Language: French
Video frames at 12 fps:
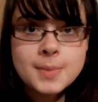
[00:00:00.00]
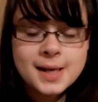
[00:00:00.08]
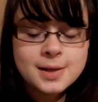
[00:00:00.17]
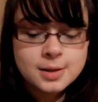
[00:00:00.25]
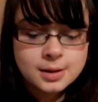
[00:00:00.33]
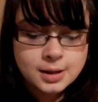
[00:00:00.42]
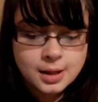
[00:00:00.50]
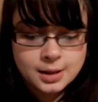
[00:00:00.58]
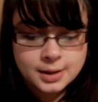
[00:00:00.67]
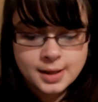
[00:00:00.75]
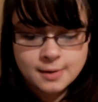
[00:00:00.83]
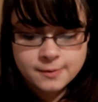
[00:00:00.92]
là,
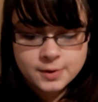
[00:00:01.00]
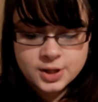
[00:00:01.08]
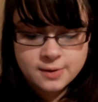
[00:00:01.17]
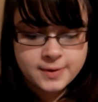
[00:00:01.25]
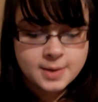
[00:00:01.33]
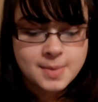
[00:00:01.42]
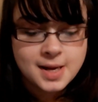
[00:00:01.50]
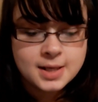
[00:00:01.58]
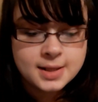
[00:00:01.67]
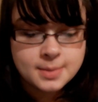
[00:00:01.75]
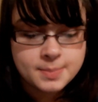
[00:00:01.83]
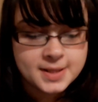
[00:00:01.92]
euh, dans le fond, j'ai fait ma
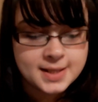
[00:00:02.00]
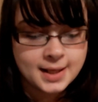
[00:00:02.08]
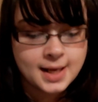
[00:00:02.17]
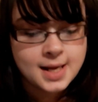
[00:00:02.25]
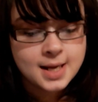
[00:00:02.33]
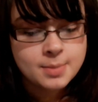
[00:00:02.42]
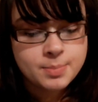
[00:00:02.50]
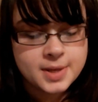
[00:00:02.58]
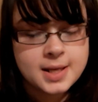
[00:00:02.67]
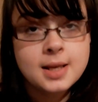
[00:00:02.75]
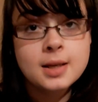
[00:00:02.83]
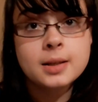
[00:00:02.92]
liste d'épicerie
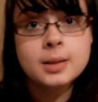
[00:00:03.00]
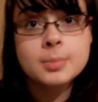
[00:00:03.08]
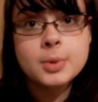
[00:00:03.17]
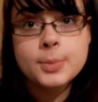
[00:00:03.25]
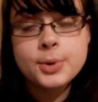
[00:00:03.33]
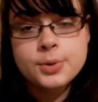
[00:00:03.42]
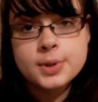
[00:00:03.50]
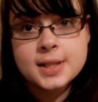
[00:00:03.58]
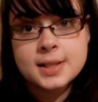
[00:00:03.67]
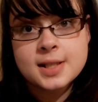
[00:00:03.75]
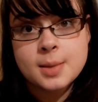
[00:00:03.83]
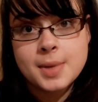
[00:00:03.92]
puis euh, mon menu de
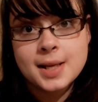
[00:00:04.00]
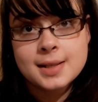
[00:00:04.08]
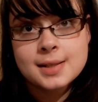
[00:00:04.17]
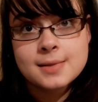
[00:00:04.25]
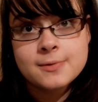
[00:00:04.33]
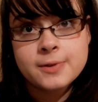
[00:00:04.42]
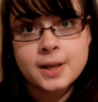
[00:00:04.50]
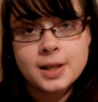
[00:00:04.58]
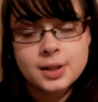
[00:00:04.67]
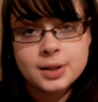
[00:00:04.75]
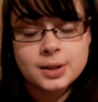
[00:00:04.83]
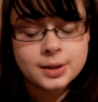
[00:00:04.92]
cette semaine. Fait
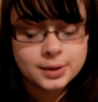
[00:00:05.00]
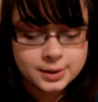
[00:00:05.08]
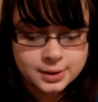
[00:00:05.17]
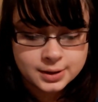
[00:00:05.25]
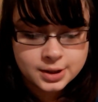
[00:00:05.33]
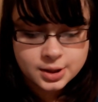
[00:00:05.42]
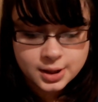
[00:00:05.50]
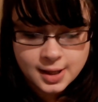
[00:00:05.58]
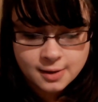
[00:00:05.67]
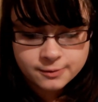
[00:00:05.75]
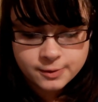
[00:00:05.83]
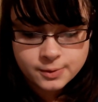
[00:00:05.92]
que euh, c'est ça,
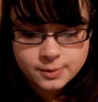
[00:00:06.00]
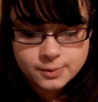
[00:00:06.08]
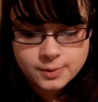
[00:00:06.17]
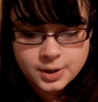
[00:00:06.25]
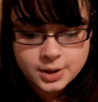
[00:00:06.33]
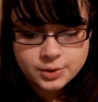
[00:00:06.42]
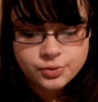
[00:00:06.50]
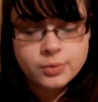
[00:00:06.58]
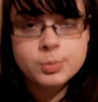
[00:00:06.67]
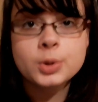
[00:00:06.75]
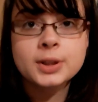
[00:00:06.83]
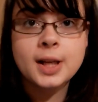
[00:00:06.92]
dans le fond, je vais vous
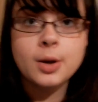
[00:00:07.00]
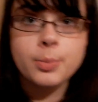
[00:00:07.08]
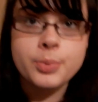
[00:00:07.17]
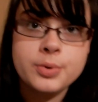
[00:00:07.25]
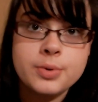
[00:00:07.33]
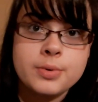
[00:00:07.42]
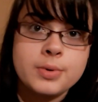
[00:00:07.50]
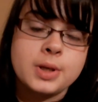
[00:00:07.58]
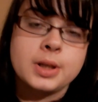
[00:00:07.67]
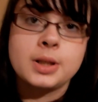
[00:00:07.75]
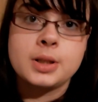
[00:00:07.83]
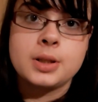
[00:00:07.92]
montrer un peu
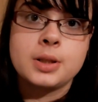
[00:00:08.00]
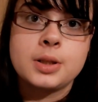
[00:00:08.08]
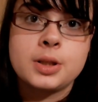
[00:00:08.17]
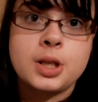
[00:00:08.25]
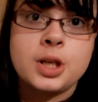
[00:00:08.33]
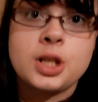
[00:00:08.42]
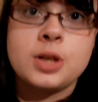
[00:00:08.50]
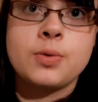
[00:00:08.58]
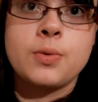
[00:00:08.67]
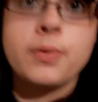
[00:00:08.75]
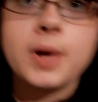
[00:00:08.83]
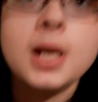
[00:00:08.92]
ce que j'ai
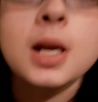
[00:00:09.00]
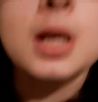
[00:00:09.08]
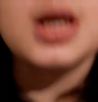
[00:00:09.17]
trouvé.